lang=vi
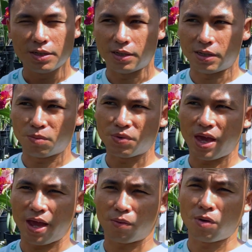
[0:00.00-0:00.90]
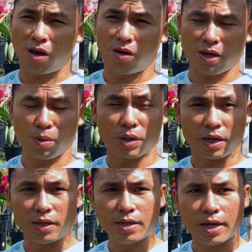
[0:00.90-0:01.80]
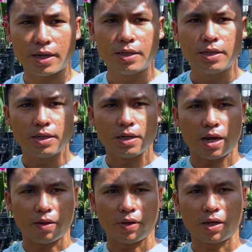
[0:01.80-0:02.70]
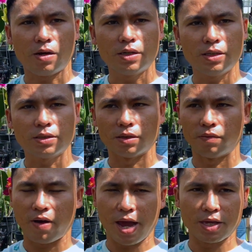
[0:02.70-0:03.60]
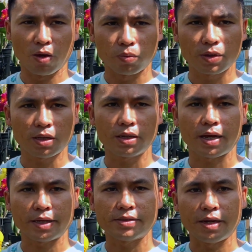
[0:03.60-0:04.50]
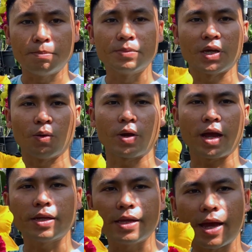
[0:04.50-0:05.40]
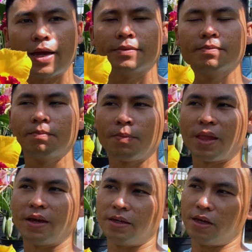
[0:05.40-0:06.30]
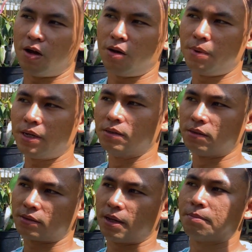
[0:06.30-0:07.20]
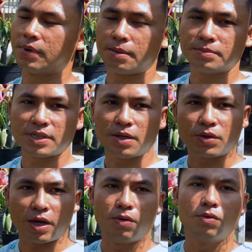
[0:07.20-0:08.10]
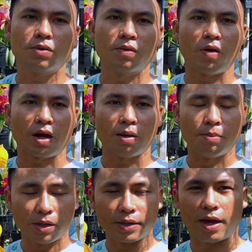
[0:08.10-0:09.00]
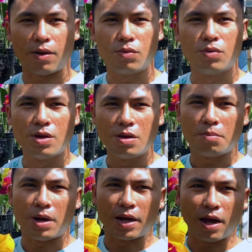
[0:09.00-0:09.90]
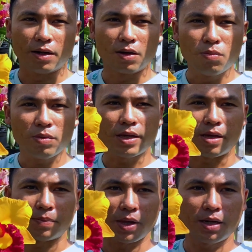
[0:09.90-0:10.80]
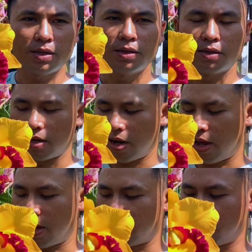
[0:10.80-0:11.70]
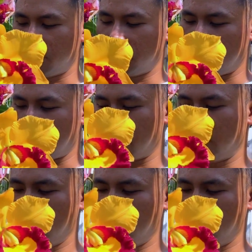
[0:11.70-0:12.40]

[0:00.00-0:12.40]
thì trong vàng của họ theo mình nghĩ nha, là phải có ít nhất từ vài chục cho tới cả trăm chậu Cattleya thì họ mới được tầm 5-6 chậu hoặc là 10 chậu mà nở đúng cái dịp Tết. Là coi như là